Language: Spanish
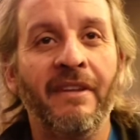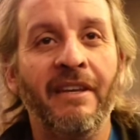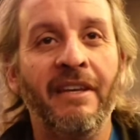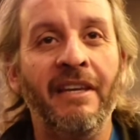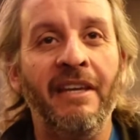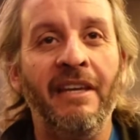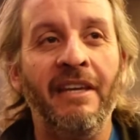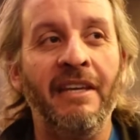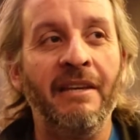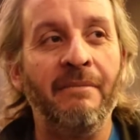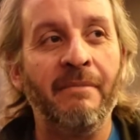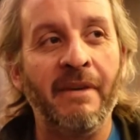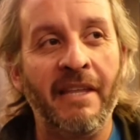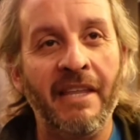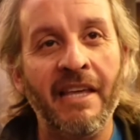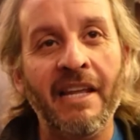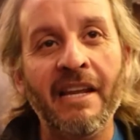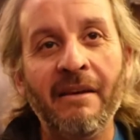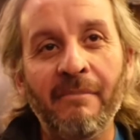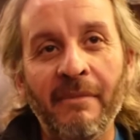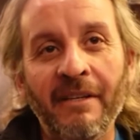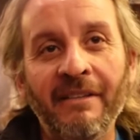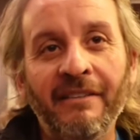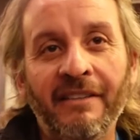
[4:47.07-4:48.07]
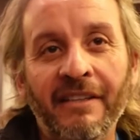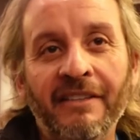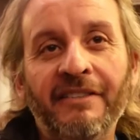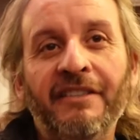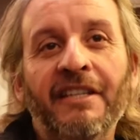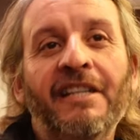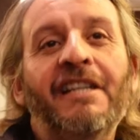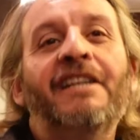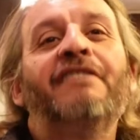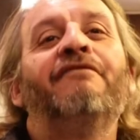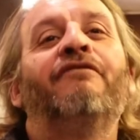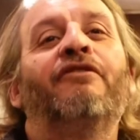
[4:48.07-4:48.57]
Y medianamente
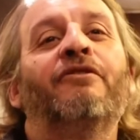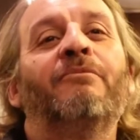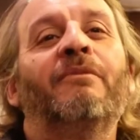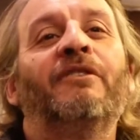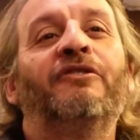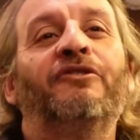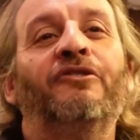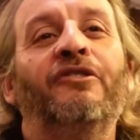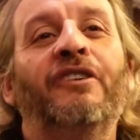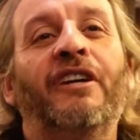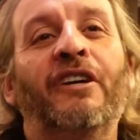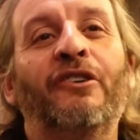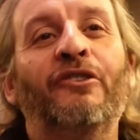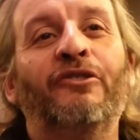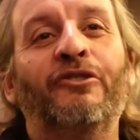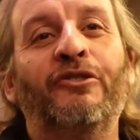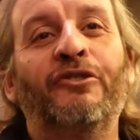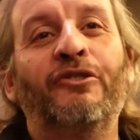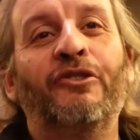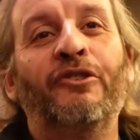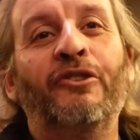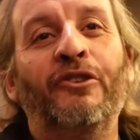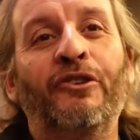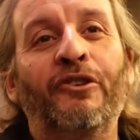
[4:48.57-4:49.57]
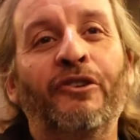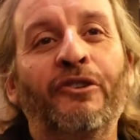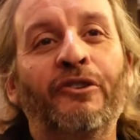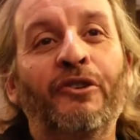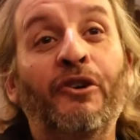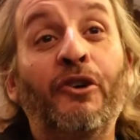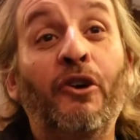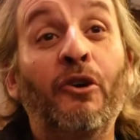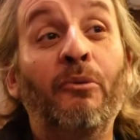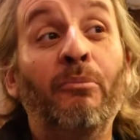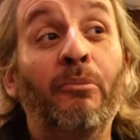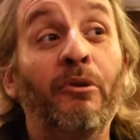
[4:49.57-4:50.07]
esa es la información que a nosotros
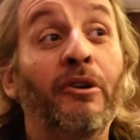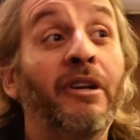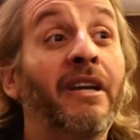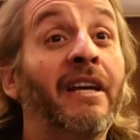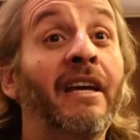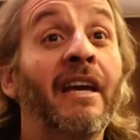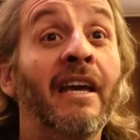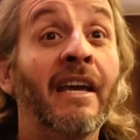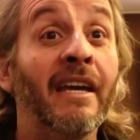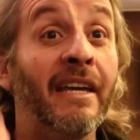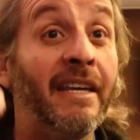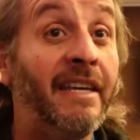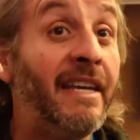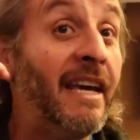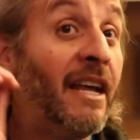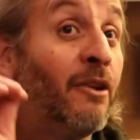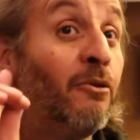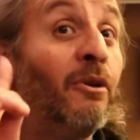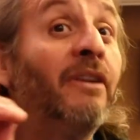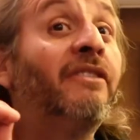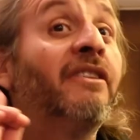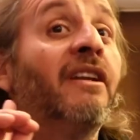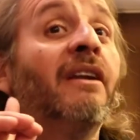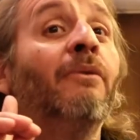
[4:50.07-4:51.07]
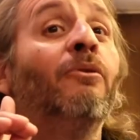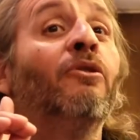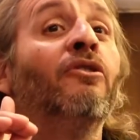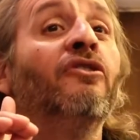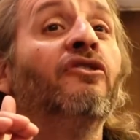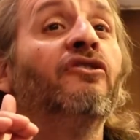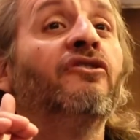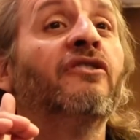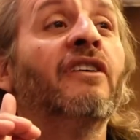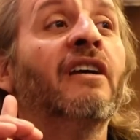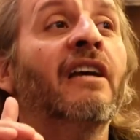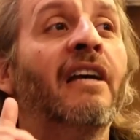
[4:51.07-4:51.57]
nos compone y a nuestra
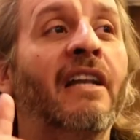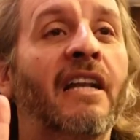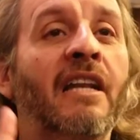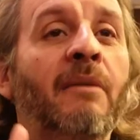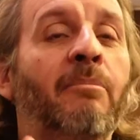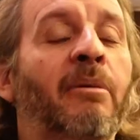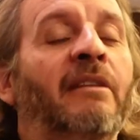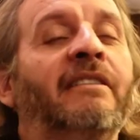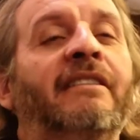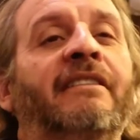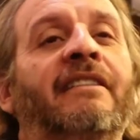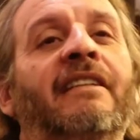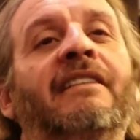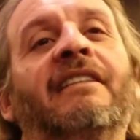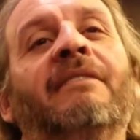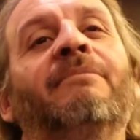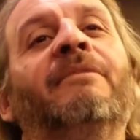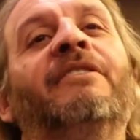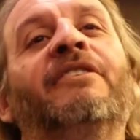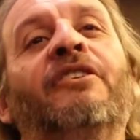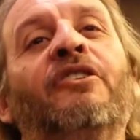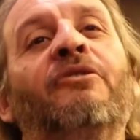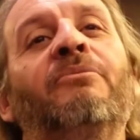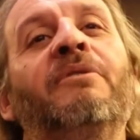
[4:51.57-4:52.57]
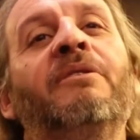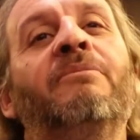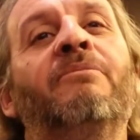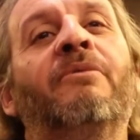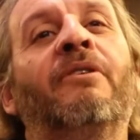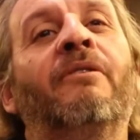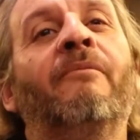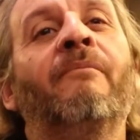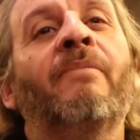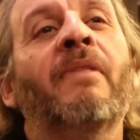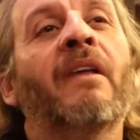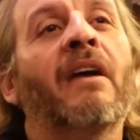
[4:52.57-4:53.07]
voz le pasa exactamente lo
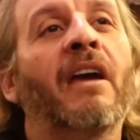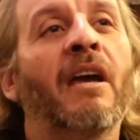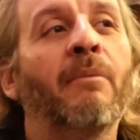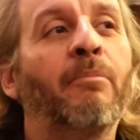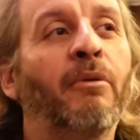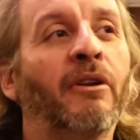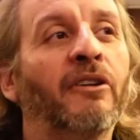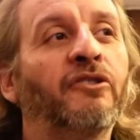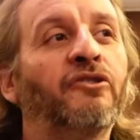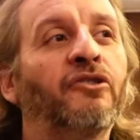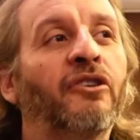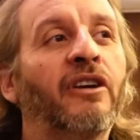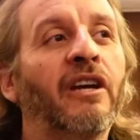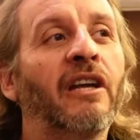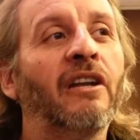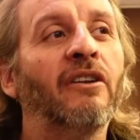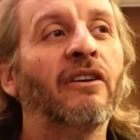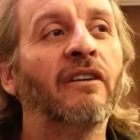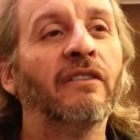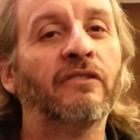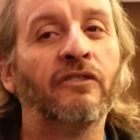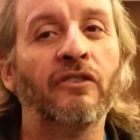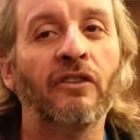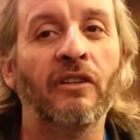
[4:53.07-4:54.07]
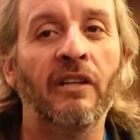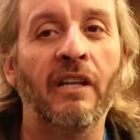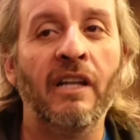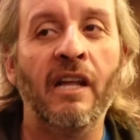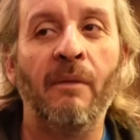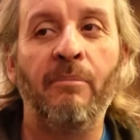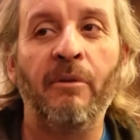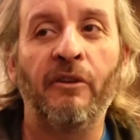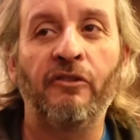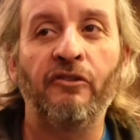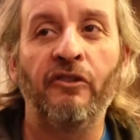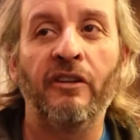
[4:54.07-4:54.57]
mismo. Es por eso que
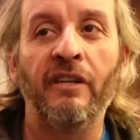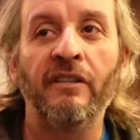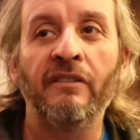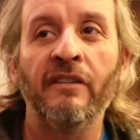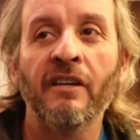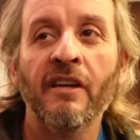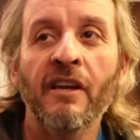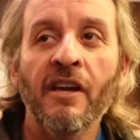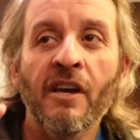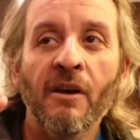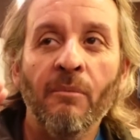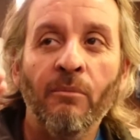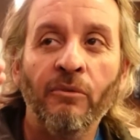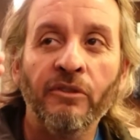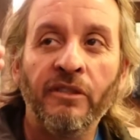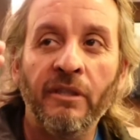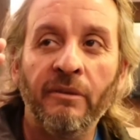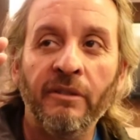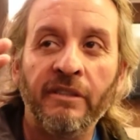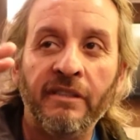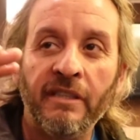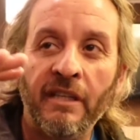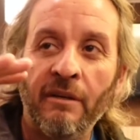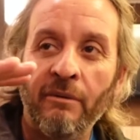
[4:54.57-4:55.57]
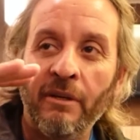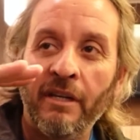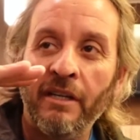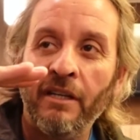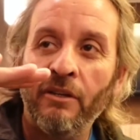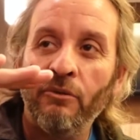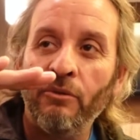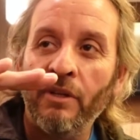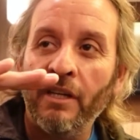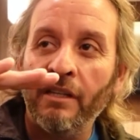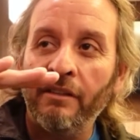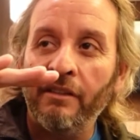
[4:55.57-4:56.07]
las personas muchas veces hablan
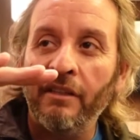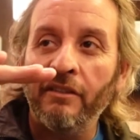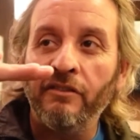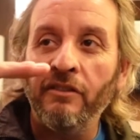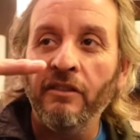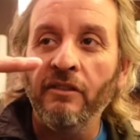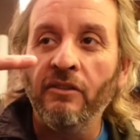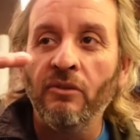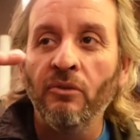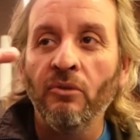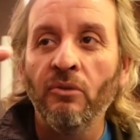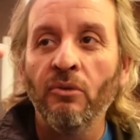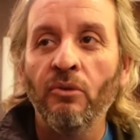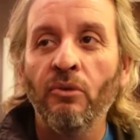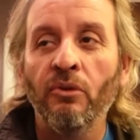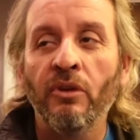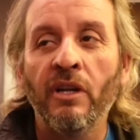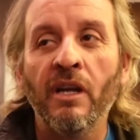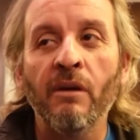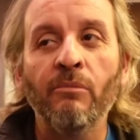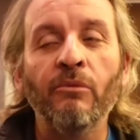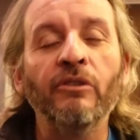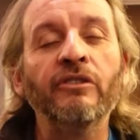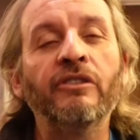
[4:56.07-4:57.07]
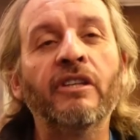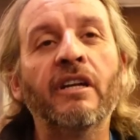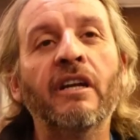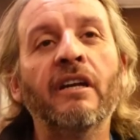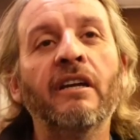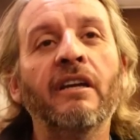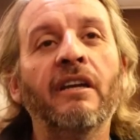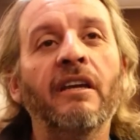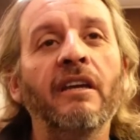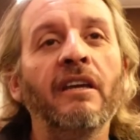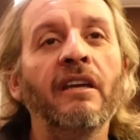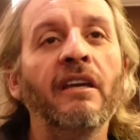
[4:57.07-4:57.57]
en una tesitura muy
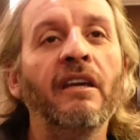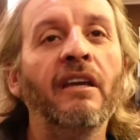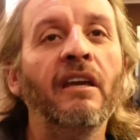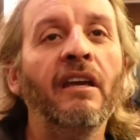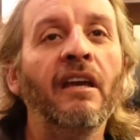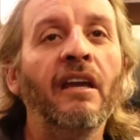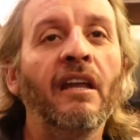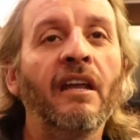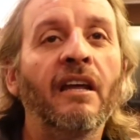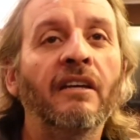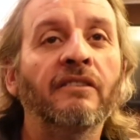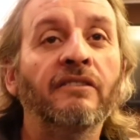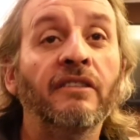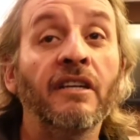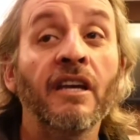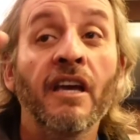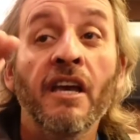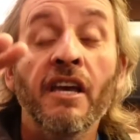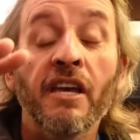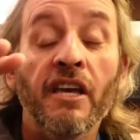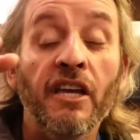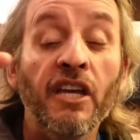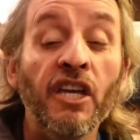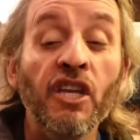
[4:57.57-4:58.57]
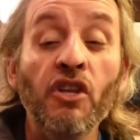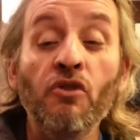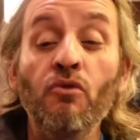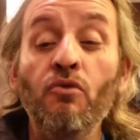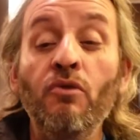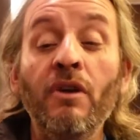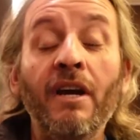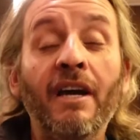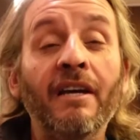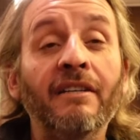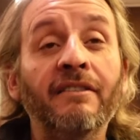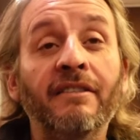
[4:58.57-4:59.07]
tranquila así, y
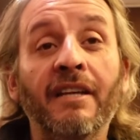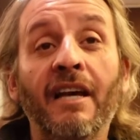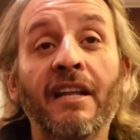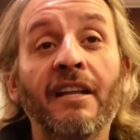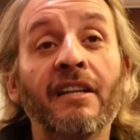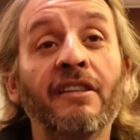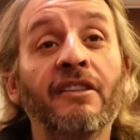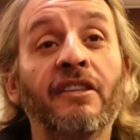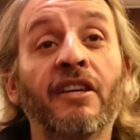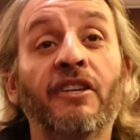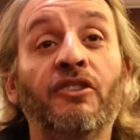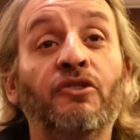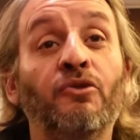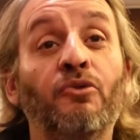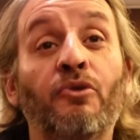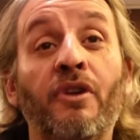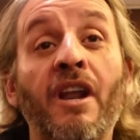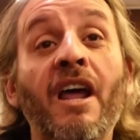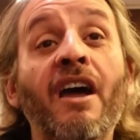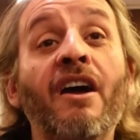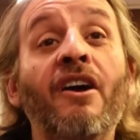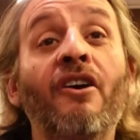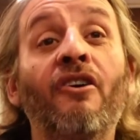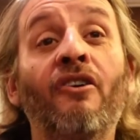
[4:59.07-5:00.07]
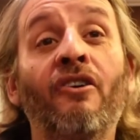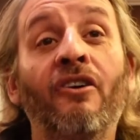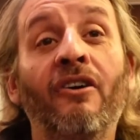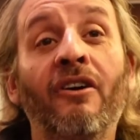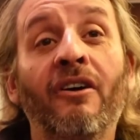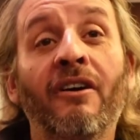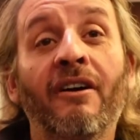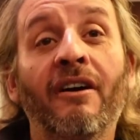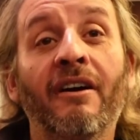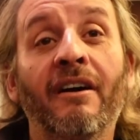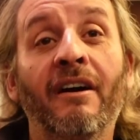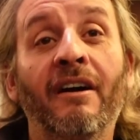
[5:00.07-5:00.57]
nunca salen de su rango,
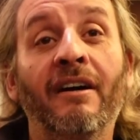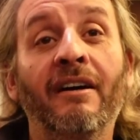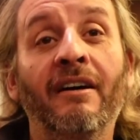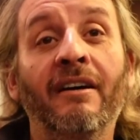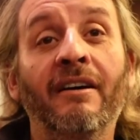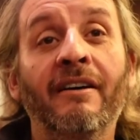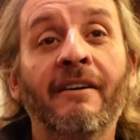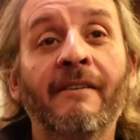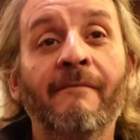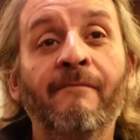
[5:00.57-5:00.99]
¿eh?